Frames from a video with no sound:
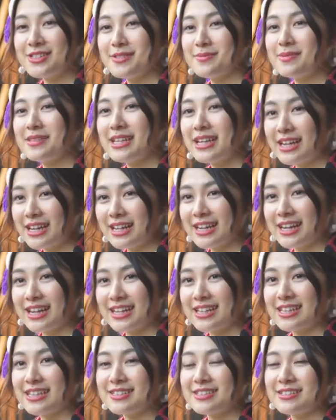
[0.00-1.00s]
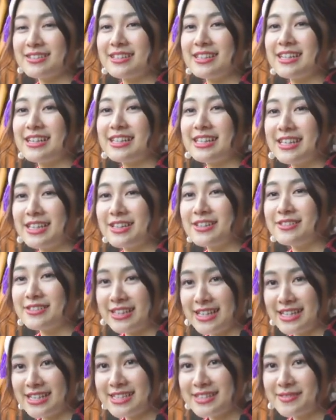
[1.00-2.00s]
しみながら体づくりができるん
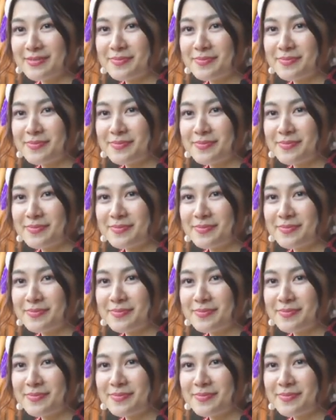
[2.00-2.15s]
です